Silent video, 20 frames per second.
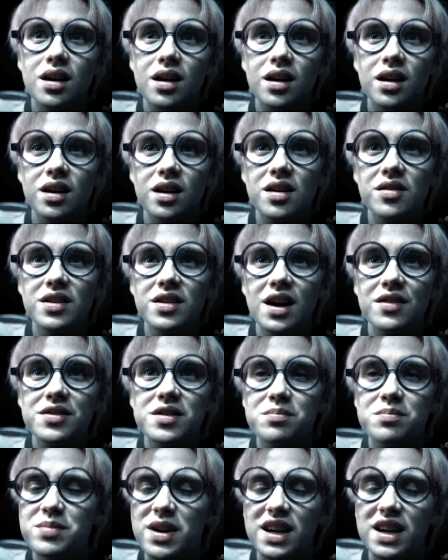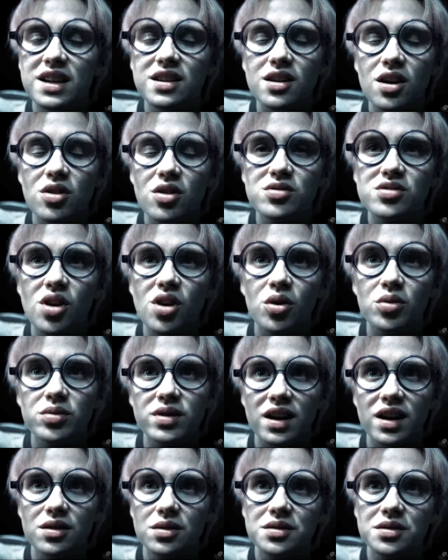कि तुम एक पायलट बनने का सपना कैसे देख
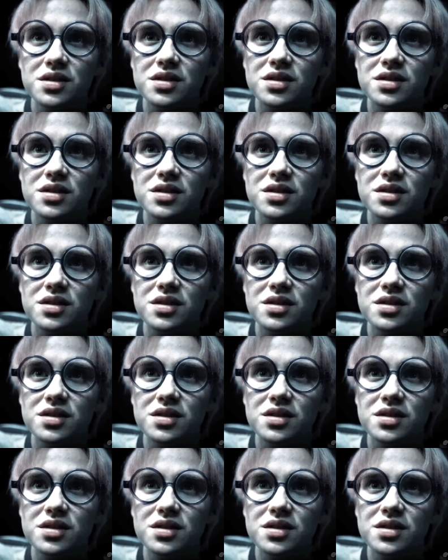सकते हो